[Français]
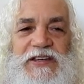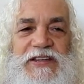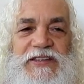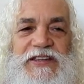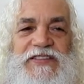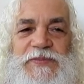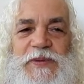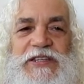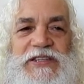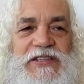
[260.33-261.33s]
un
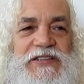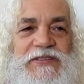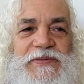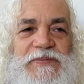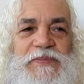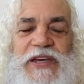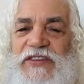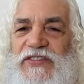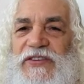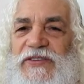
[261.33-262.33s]
esprit
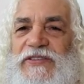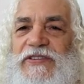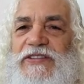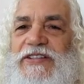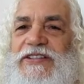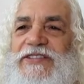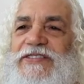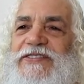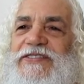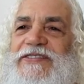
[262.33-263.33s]
présent
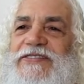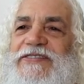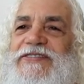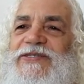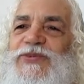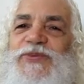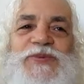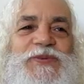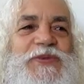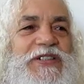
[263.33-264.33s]
euh,
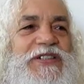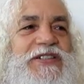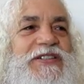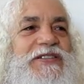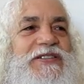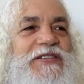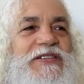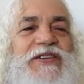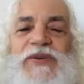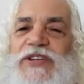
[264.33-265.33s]
ou
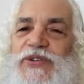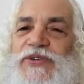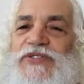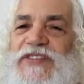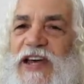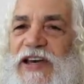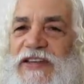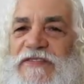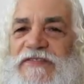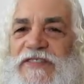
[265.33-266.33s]
quand les choses
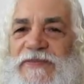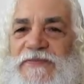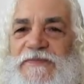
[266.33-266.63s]
arrivent